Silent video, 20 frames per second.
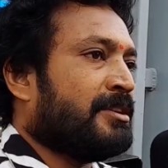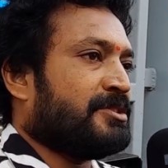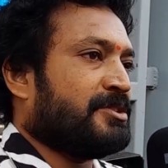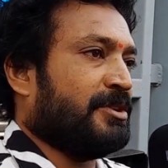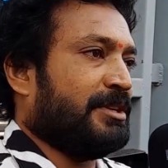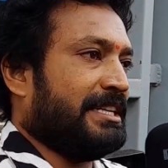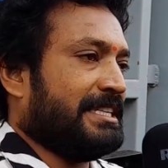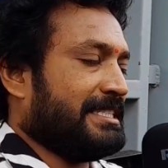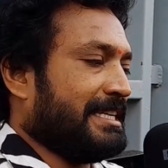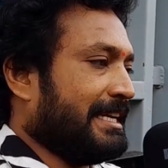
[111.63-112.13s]

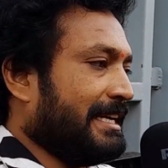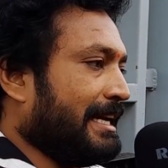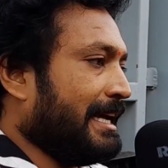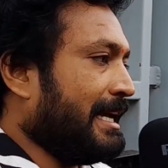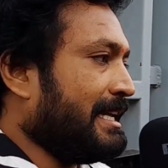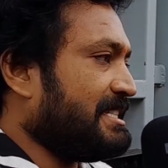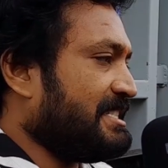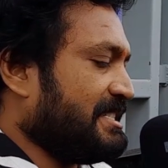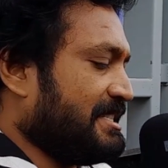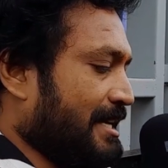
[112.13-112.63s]
సో
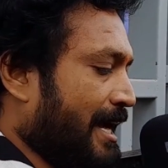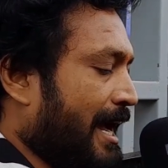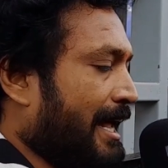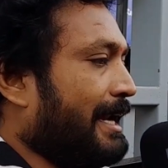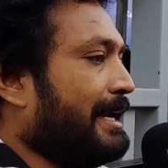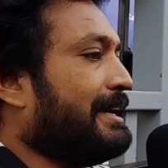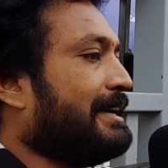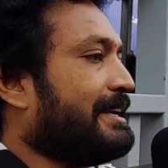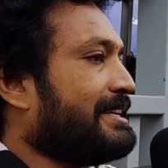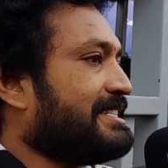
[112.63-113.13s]
నిజంగా
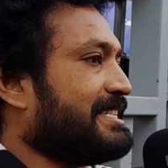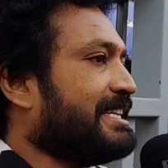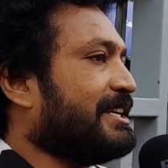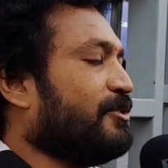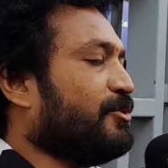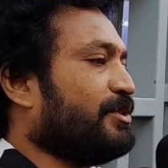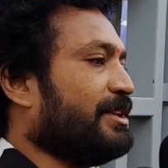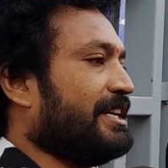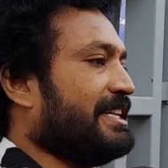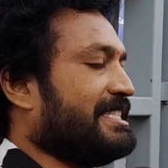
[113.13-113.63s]
చాలా
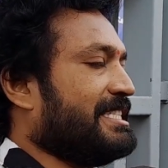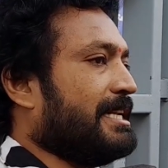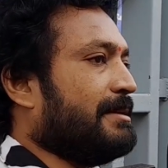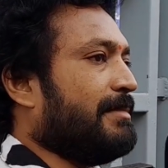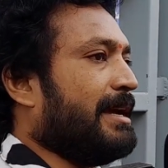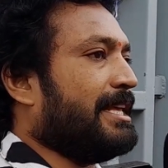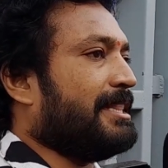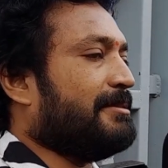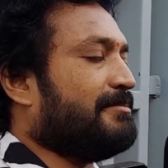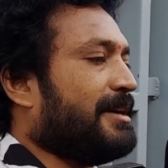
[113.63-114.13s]
ఇంట్రెస్టింగ్గా ఉందండి
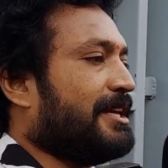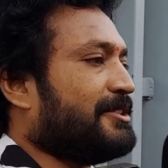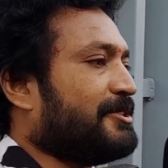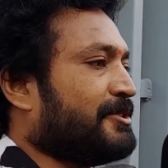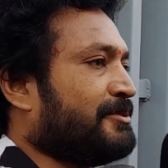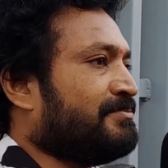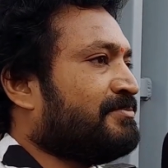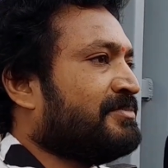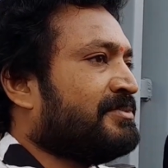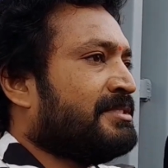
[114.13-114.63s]
సినిమా అయితే మాత్రం